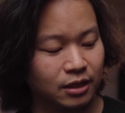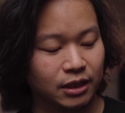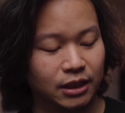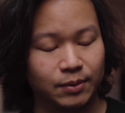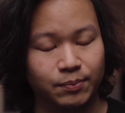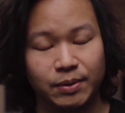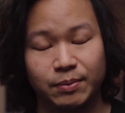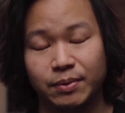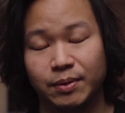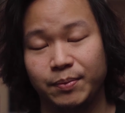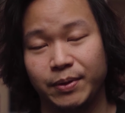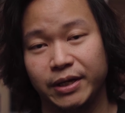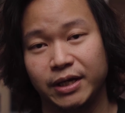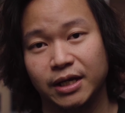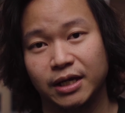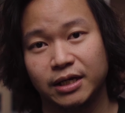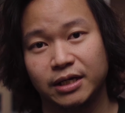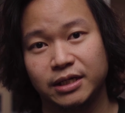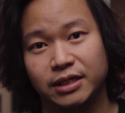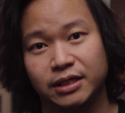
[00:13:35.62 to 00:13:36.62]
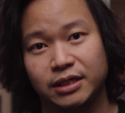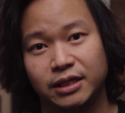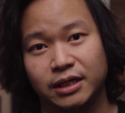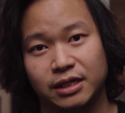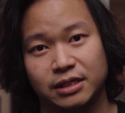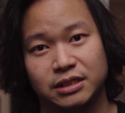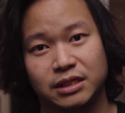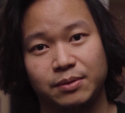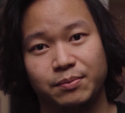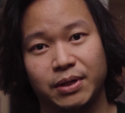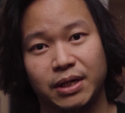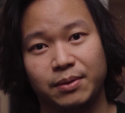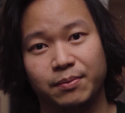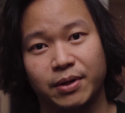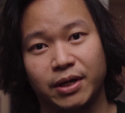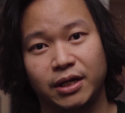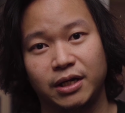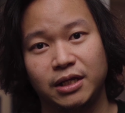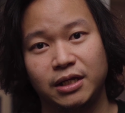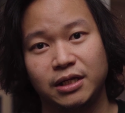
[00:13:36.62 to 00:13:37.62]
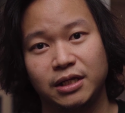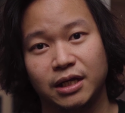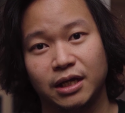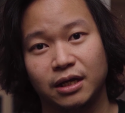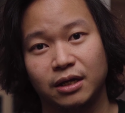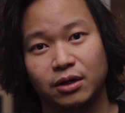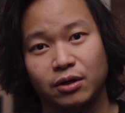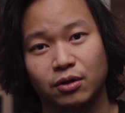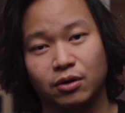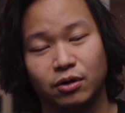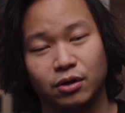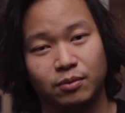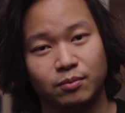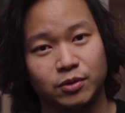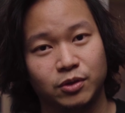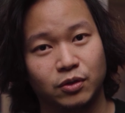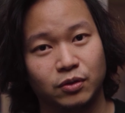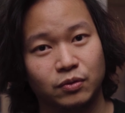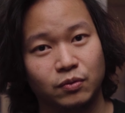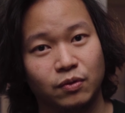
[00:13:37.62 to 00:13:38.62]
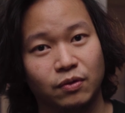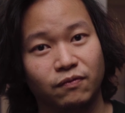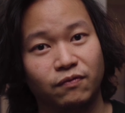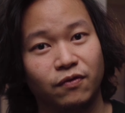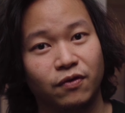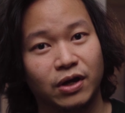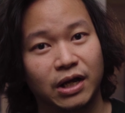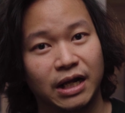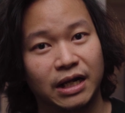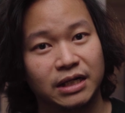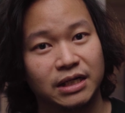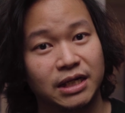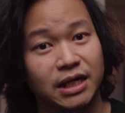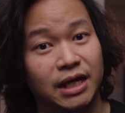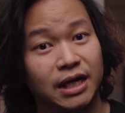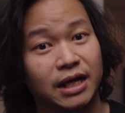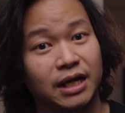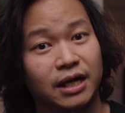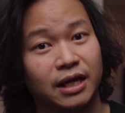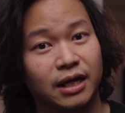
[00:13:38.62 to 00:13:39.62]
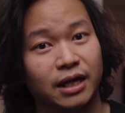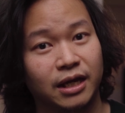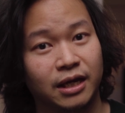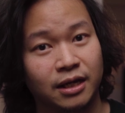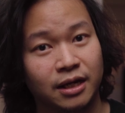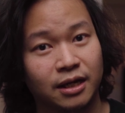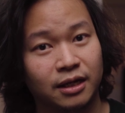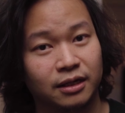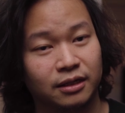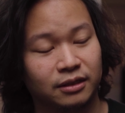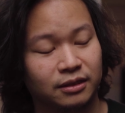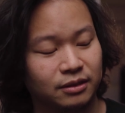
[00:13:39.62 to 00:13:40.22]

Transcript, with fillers: tapi berbeda di S55 ini yang kalau menurut gue vokalnya enak.